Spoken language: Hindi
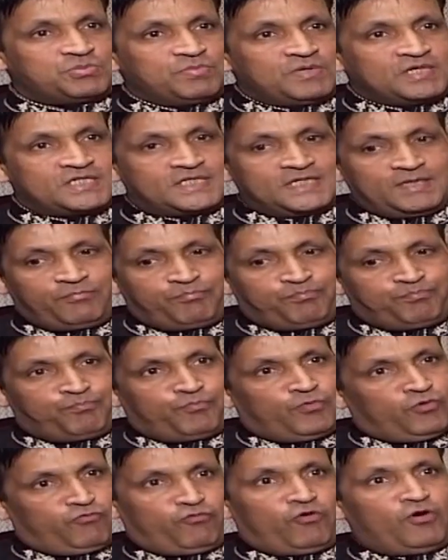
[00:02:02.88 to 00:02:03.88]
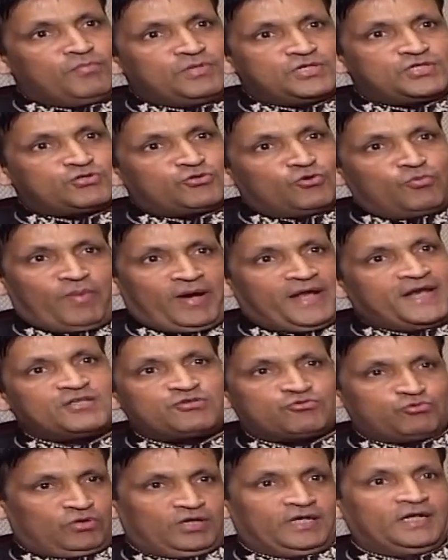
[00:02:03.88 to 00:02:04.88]
इसमें से परफॉर्मेंस तो
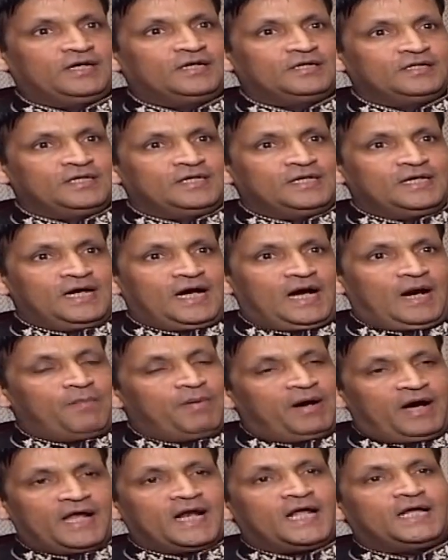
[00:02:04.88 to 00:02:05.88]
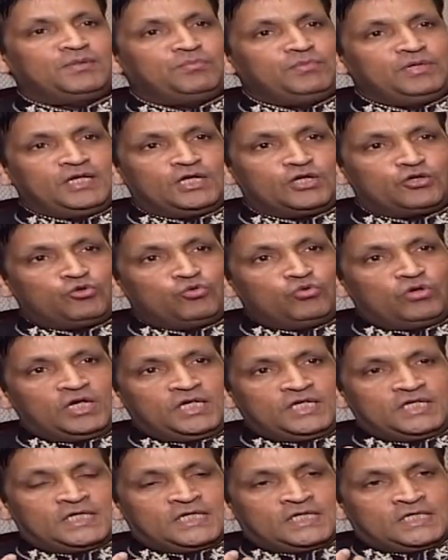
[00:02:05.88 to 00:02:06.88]
माइनस हो गई ना अब हर आदमी ने
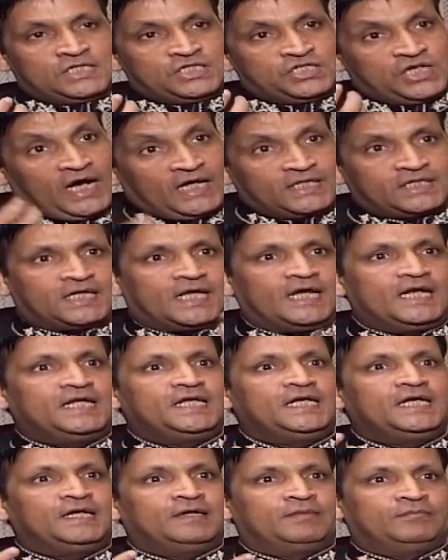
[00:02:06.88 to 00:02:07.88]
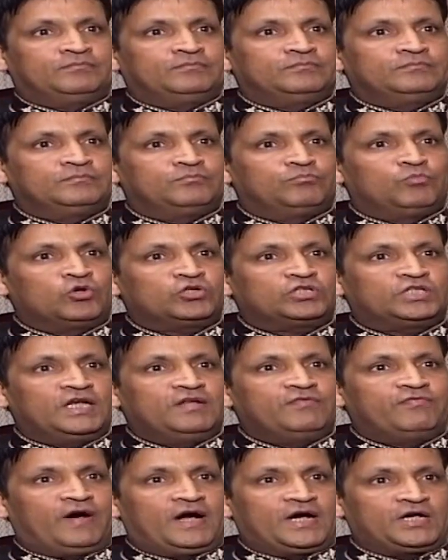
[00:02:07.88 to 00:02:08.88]
क्योंकि याद कर लिए
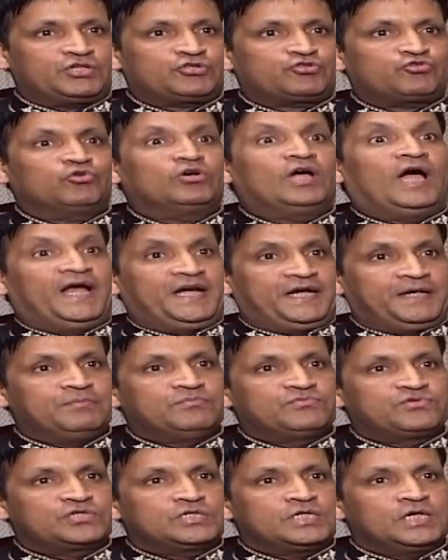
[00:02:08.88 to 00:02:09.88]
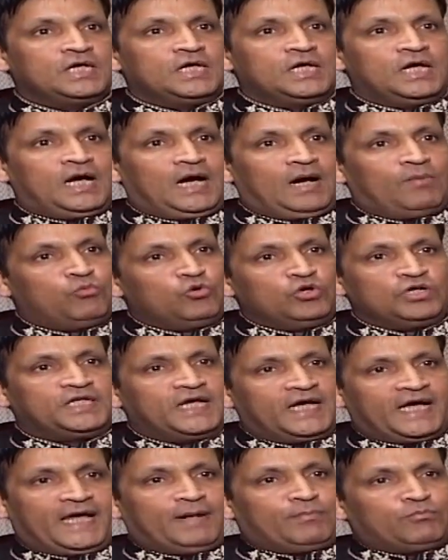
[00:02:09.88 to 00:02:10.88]
मुख्तलिफ आर्टिस्टों के आइटम्स अब
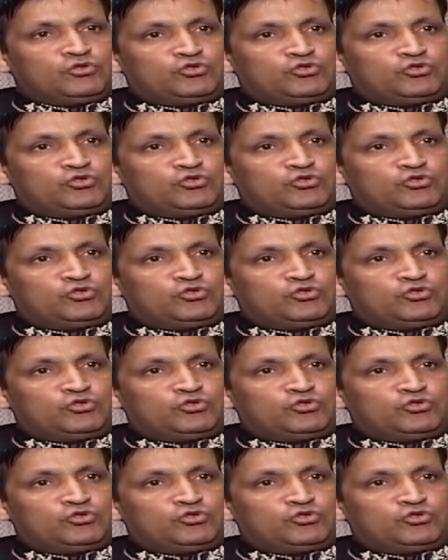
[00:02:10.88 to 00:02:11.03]
उनकी गैर